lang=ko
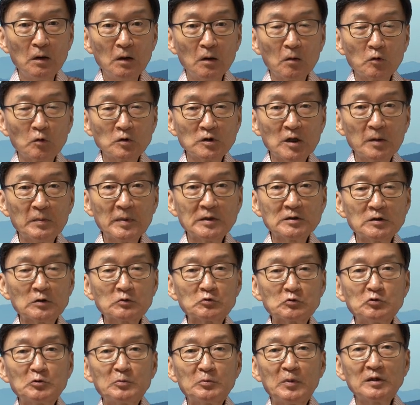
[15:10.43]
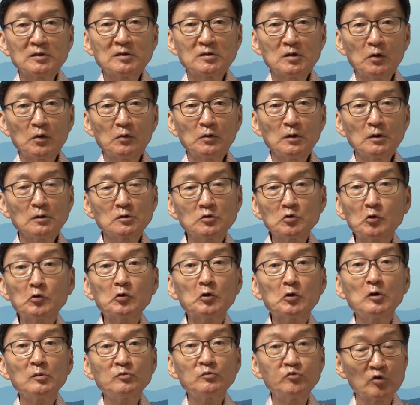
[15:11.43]
그 다음에 이제 두 번째
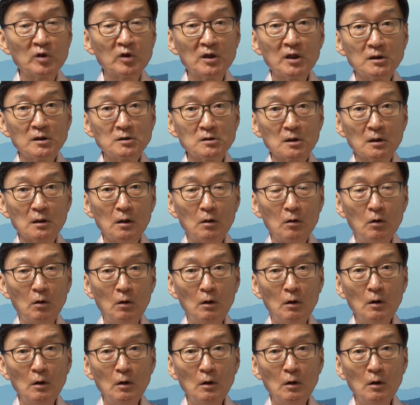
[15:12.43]
소련이 붕괴됐잖아요.